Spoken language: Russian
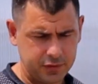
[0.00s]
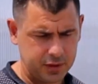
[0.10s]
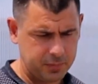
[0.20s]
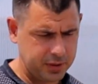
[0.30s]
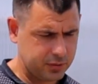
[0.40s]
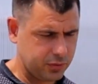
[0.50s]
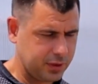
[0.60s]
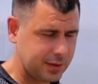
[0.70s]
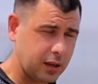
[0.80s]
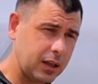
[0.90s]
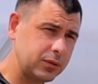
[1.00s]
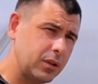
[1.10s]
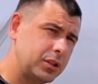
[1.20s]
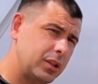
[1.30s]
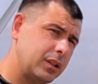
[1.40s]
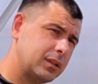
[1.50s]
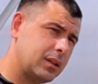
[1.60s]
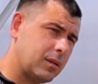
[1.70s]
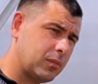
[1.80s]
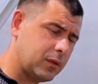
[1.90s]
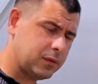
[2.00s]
в теплицу не сразу, а через тамбур.